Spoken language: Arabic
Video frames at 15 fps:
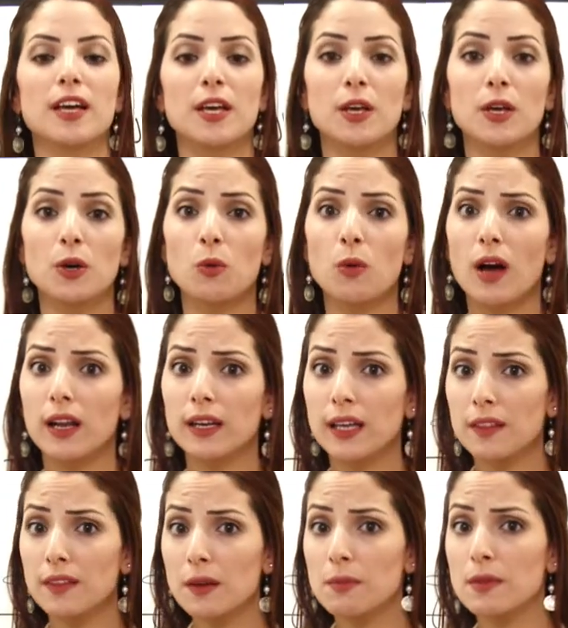آه،
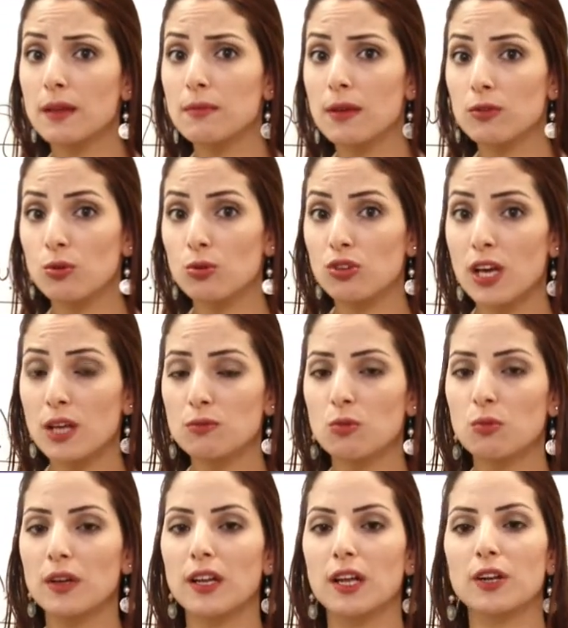والكثير من المنتوجات
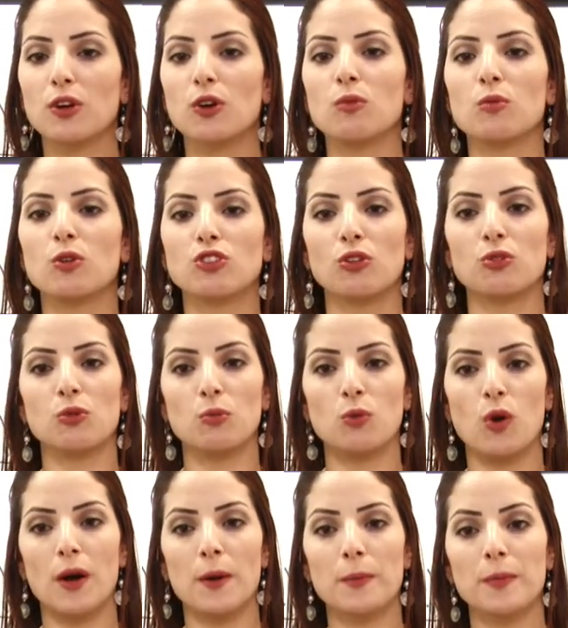ممكن أنكم
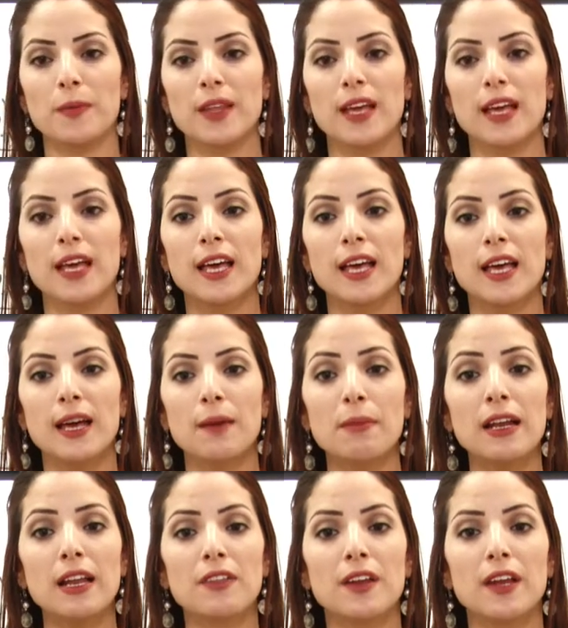وجدتموها
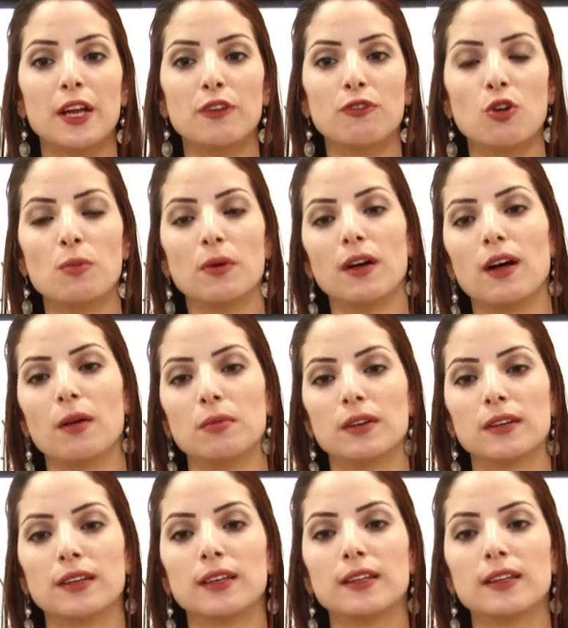ما الذي نعرفه من قبل؟